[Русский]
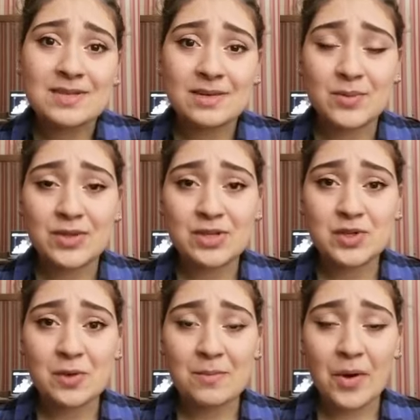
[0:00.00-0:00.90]
за мой
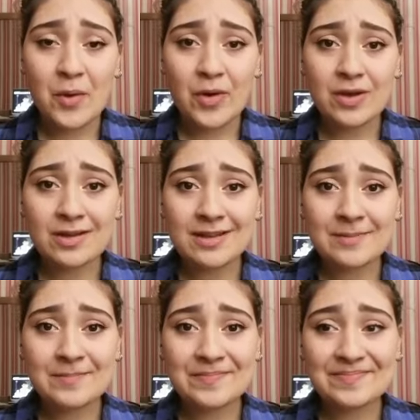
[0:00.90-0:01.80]
ночной покой.
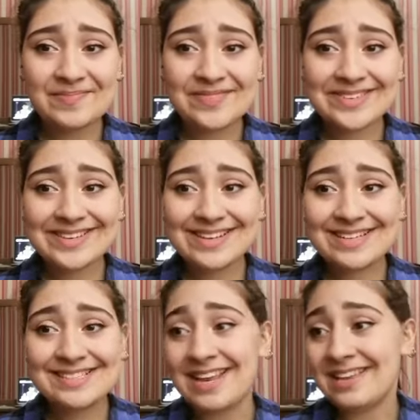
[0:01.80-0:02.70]

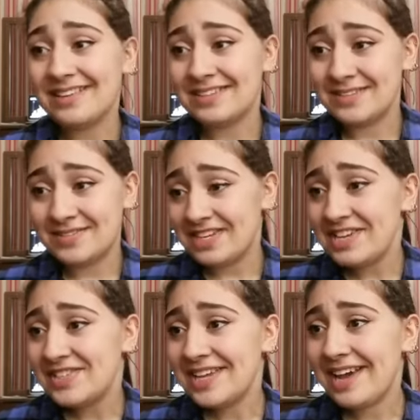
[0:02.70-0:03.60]
За редкость
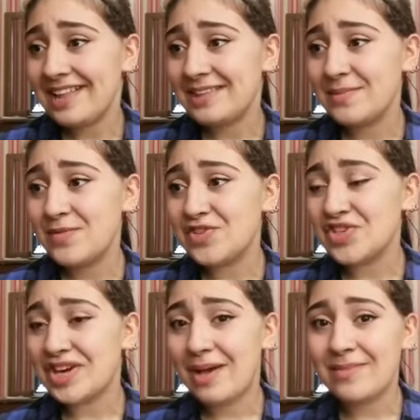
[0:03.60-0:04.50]
встреч с закатными
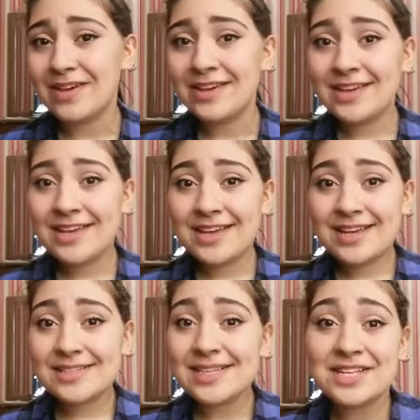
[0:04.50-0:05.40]
вечерами,
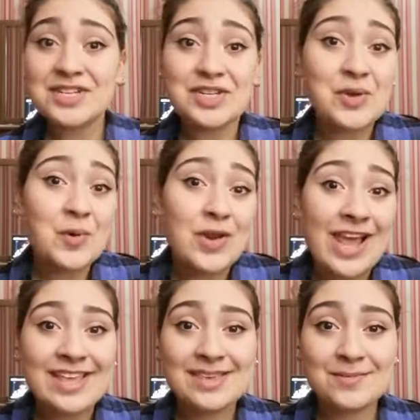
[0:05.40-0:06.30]
за наши
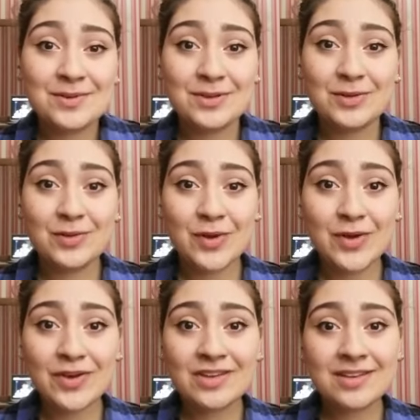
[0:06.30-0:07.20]
негуляние под луной,
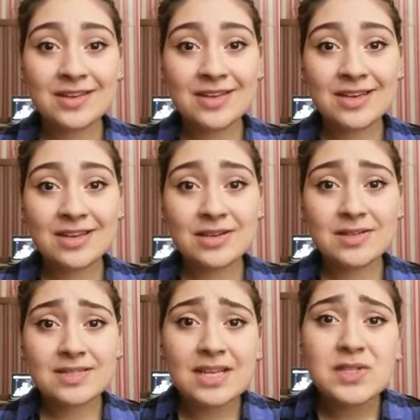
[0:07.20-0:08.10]

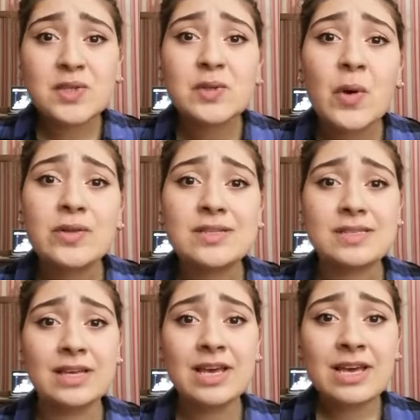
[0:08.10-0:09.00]
за
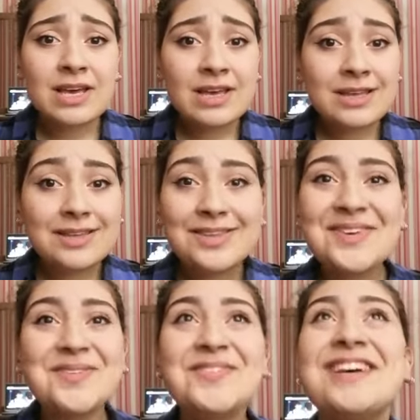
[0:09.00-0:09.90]
солнце
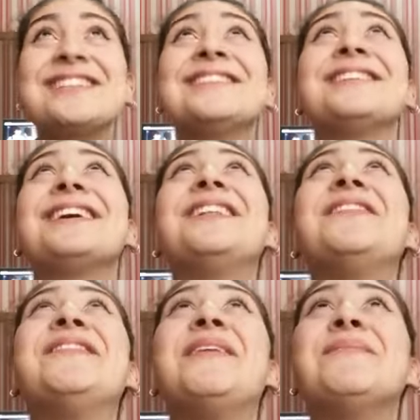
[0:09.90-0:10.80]
и нас над
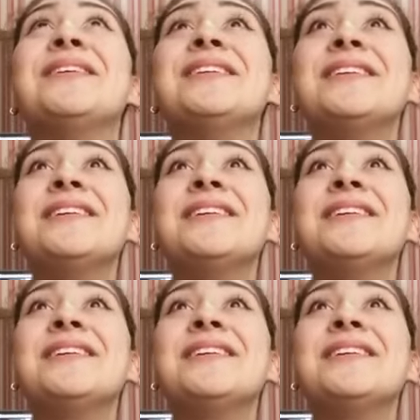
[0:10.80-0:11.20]
головами.